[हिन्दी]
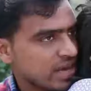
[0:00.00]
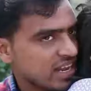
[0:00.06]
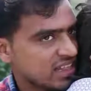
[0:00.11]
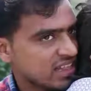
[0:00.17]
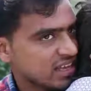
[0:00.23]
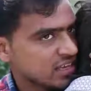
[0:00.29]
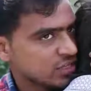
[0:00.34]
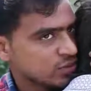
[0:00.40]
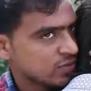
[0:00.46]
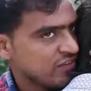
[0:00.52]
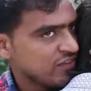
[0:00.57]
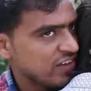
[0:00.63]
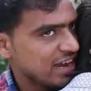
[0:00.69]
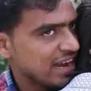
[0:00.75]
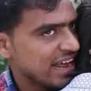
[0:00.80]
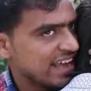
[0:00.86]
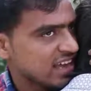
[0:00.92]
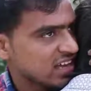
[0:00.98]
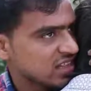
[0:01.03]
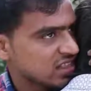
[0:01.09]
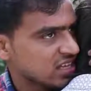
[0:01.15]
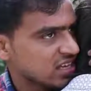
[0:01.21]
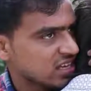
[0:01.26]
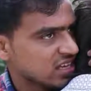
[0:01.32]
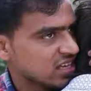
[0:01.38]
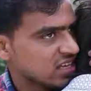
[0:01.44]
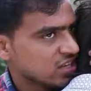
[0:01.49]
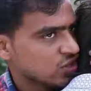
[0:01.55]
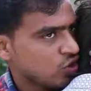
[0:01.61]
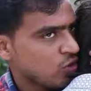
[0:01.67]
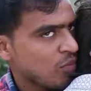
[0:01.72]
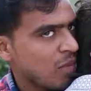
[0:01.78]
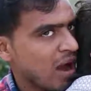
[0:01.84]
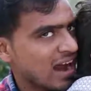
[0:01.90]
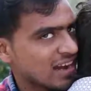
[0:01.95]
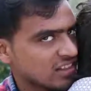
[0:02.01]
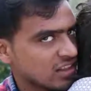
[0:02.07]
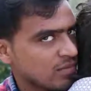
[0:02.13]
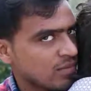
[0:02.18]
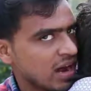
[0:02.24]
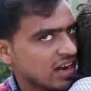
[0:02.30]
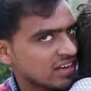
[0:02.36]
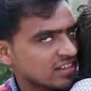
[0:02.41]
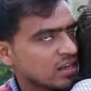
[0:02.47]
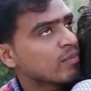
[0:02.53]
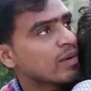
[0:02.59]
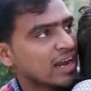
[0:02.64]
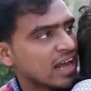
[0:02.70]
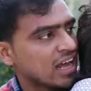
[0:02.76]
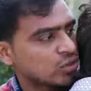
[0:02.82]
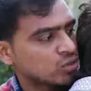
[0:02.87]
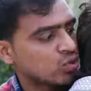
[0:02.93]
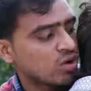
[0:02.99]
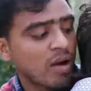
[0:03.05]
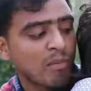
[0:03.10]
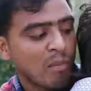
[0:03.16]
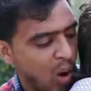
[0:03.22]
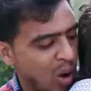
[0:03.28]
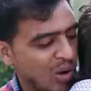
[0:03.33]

मेरे देश में फैलाई गंदगी तो मारते मारते बना दूंगा